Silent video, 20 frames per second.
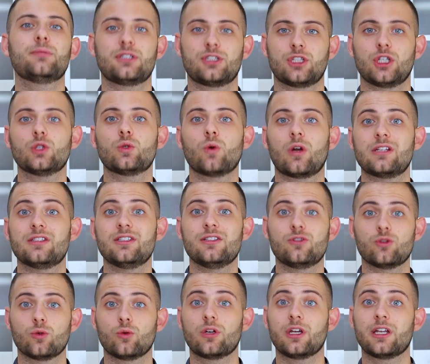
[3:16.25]
percentuale
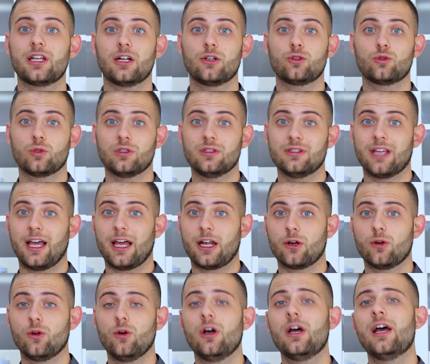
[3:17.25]
di zuccheri al suo
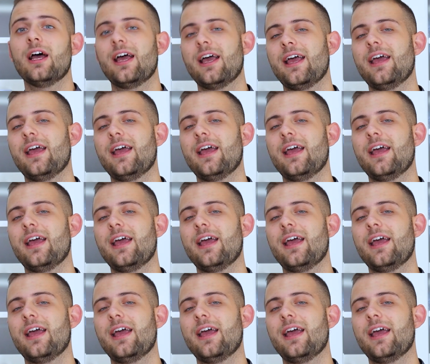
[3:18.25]
interno